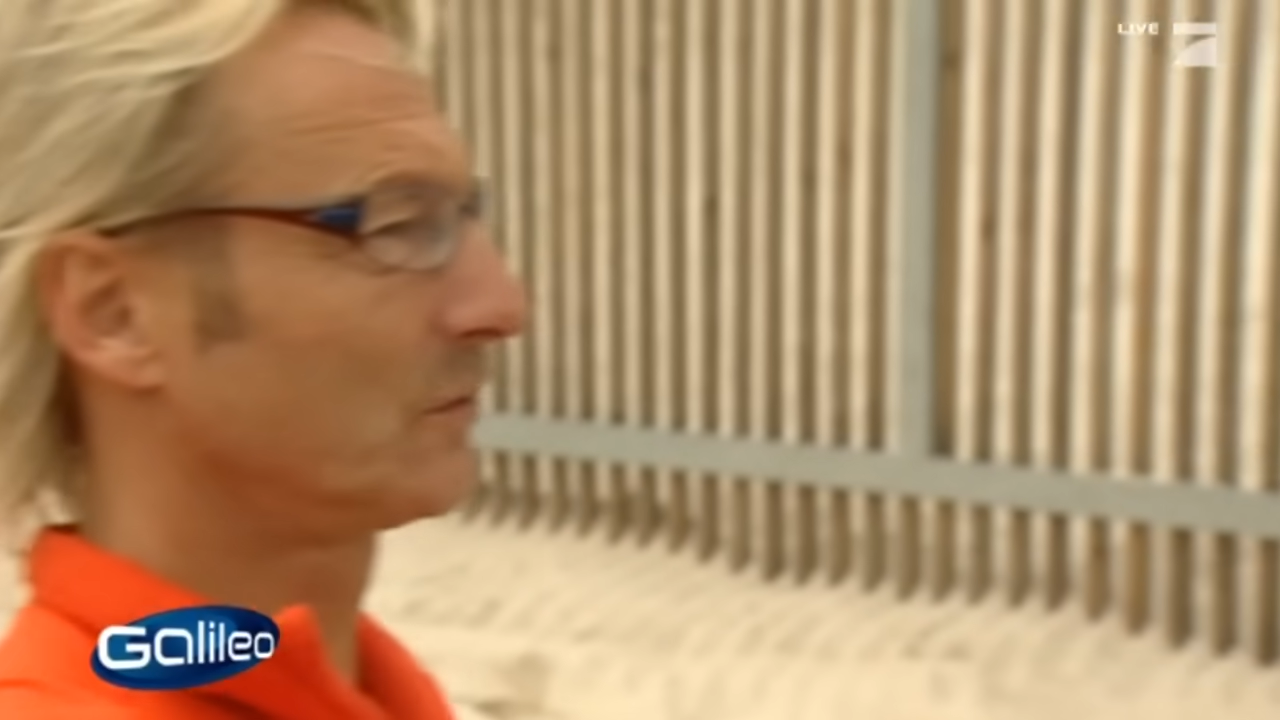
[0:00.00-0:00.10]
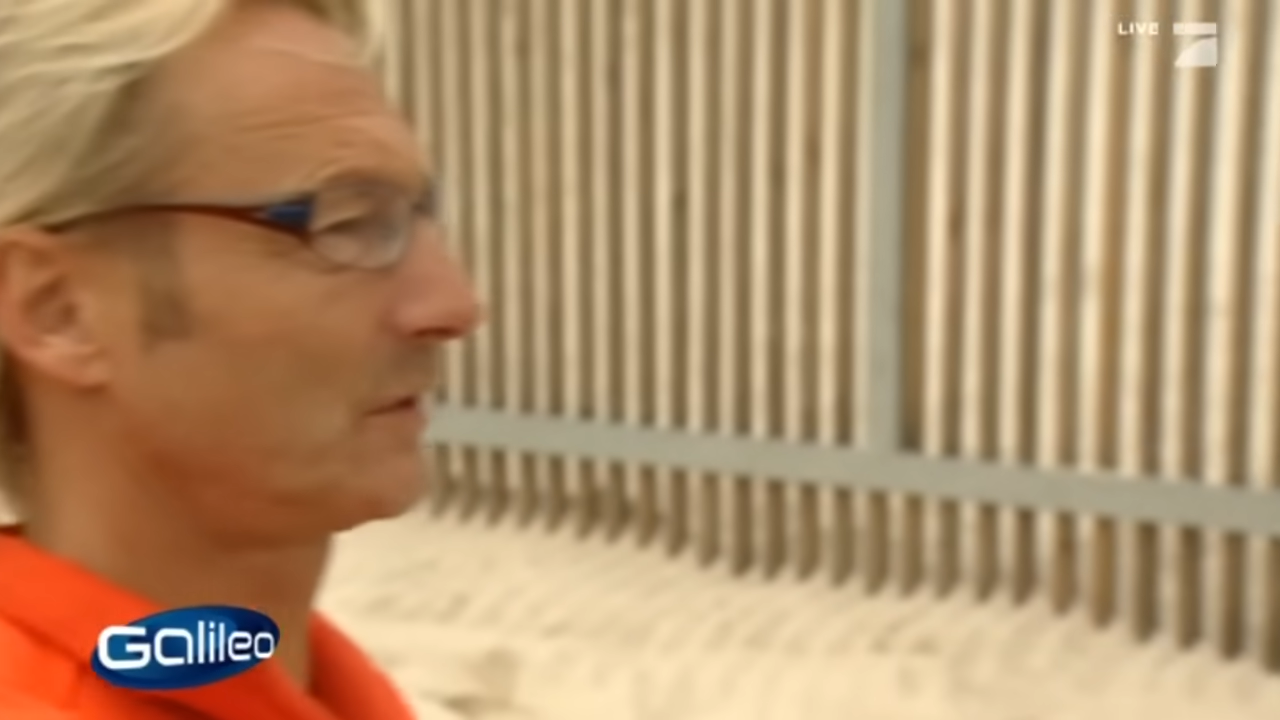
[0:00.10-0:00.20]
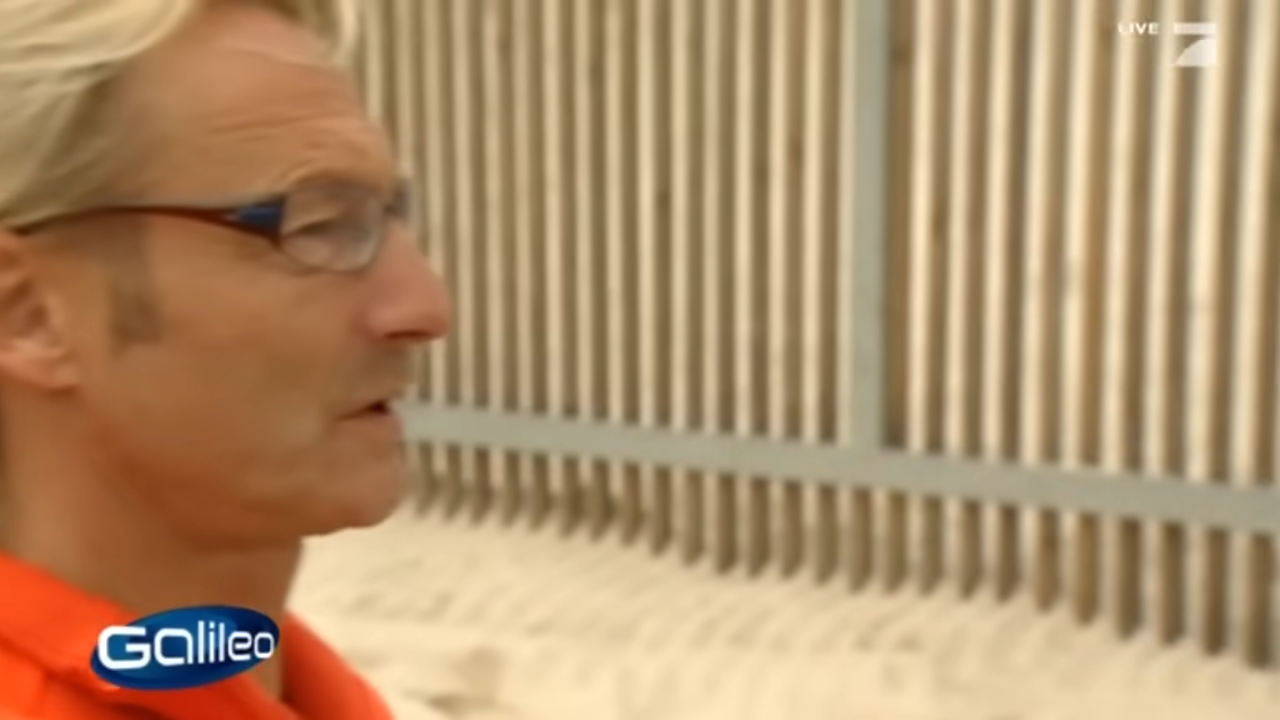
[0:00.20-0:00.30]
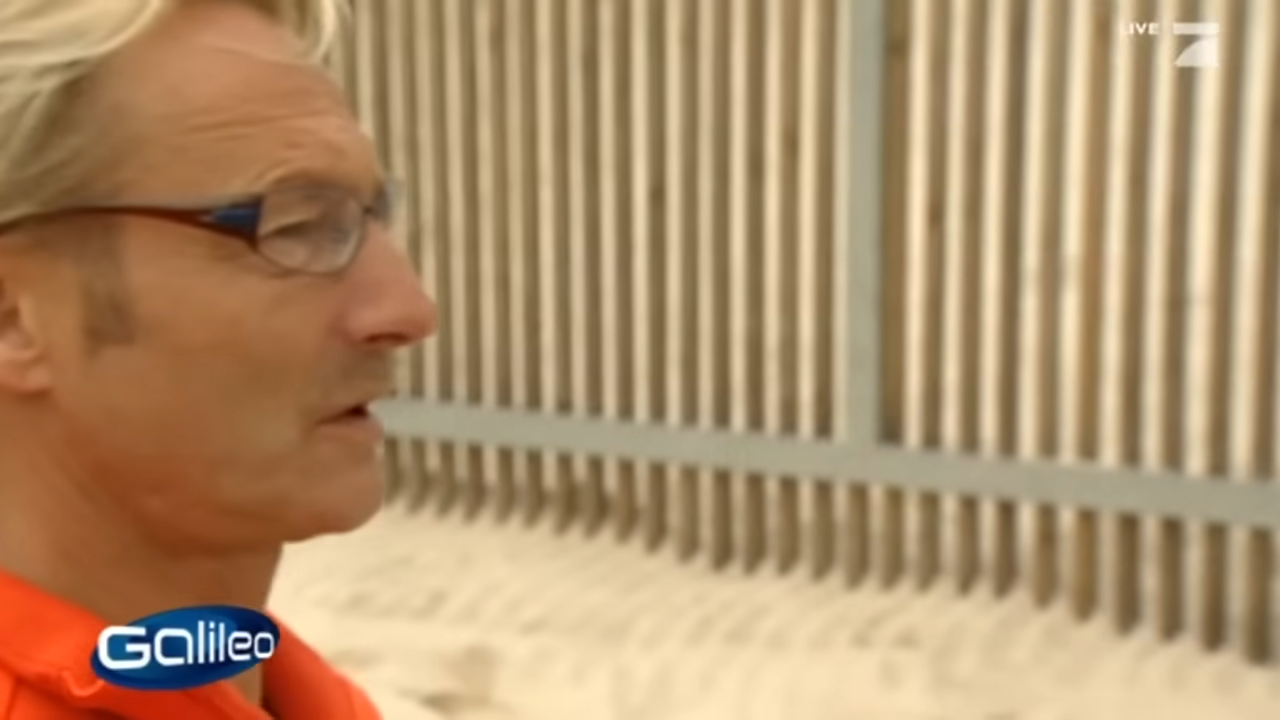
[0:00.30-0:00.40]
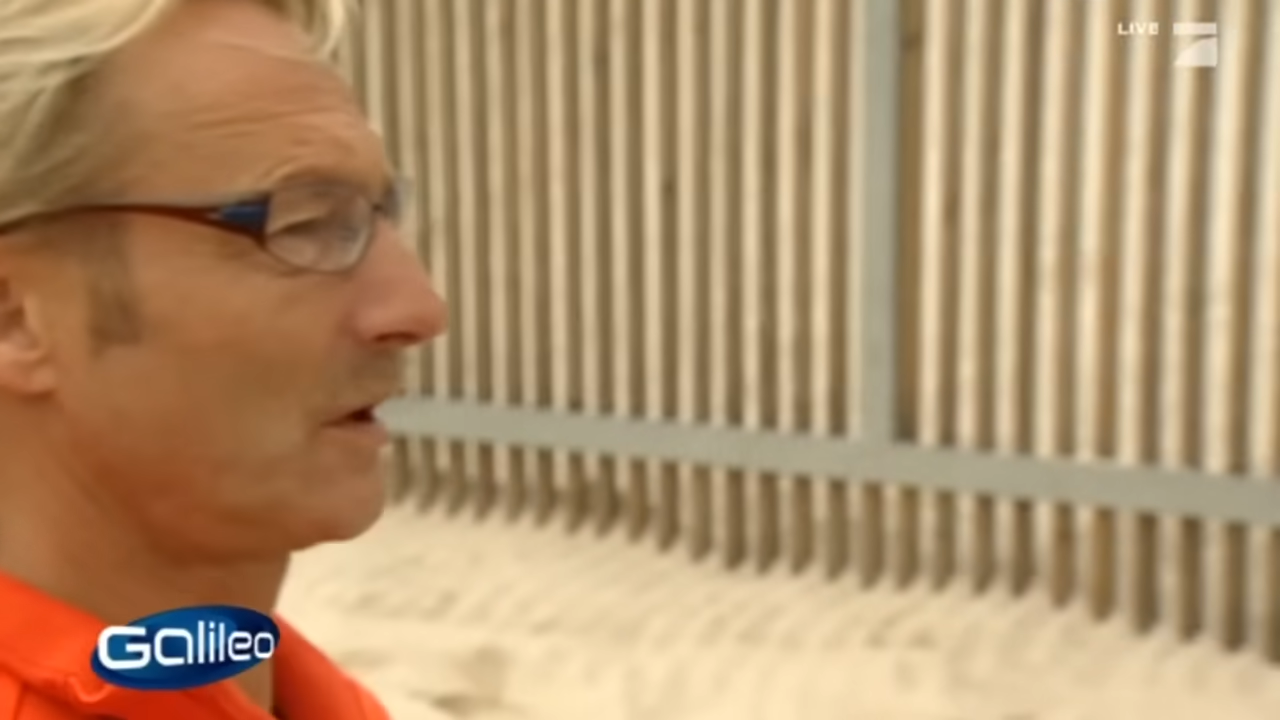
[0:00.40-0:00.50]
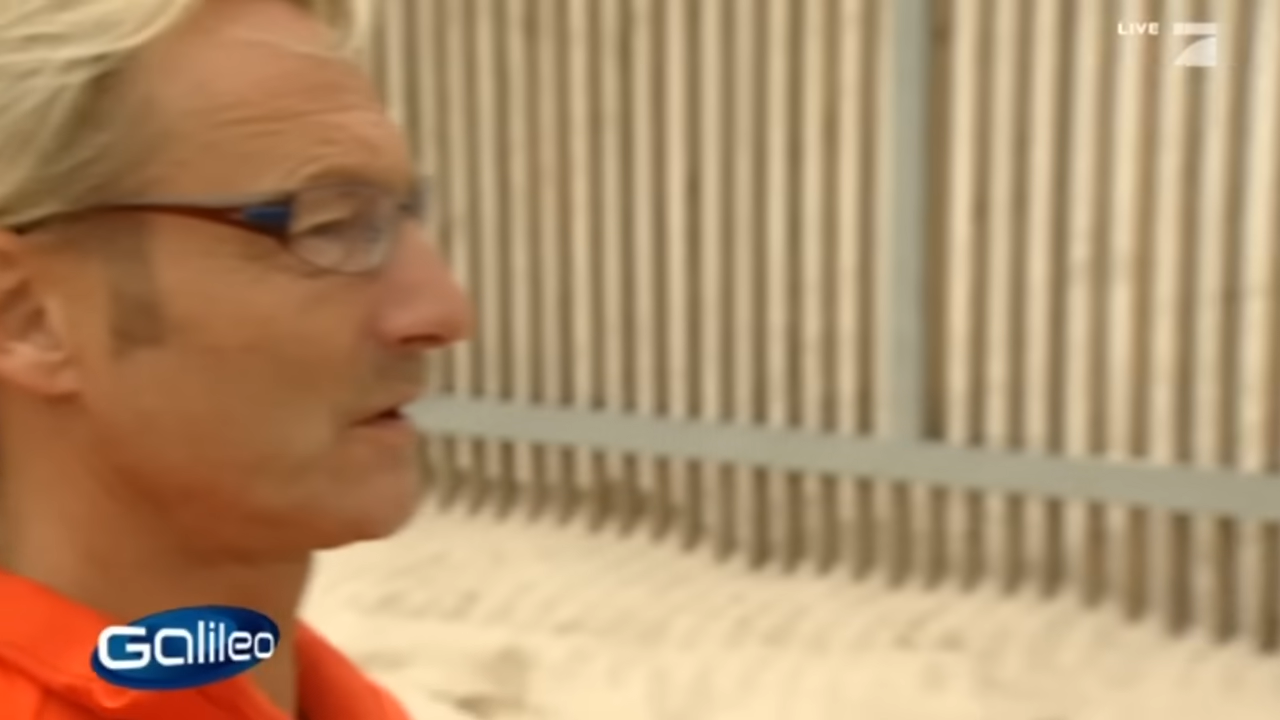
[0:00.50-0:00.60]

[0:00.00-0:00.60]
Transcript: und das